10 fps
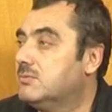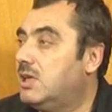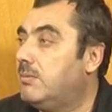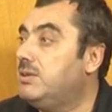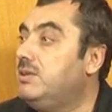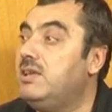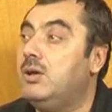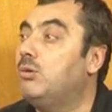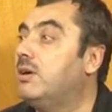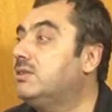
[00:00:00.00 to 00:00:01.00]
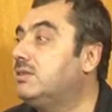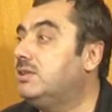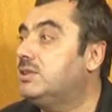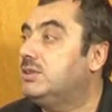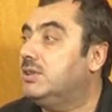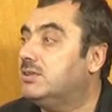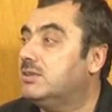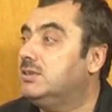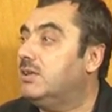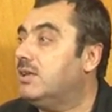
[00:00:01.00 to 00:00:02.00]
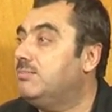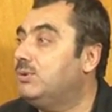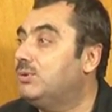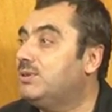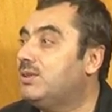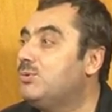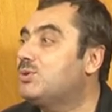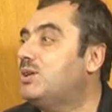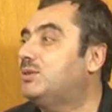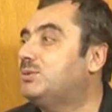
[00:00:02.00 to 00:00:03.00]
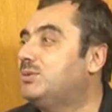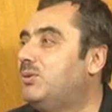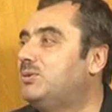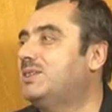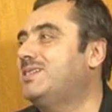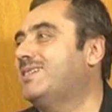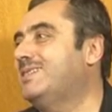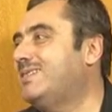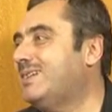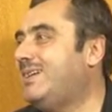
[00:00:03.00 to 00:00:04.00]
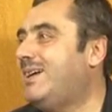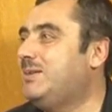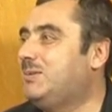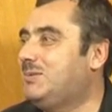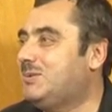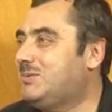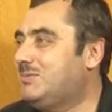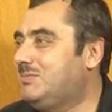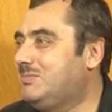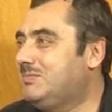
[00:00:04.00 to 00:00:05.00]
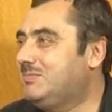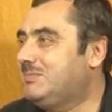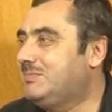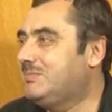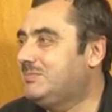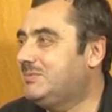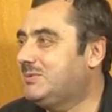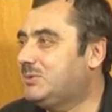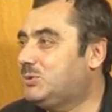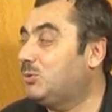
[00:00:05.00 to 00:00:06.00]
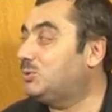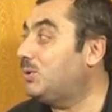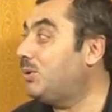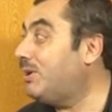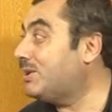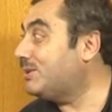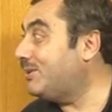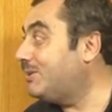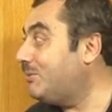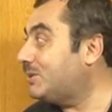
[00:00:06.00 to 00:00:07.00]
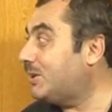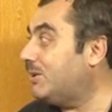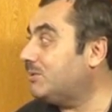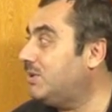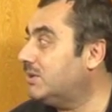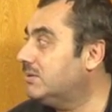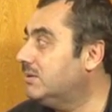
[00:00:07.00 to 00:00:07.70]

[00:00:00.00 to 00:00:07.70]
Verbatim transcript: Ama niye o vakitli iki rekat? Ya Rabbi ondan üç saat sonra on rekat kılsak daha iyi olur. Çok zor o vakitte namaza kalkmak.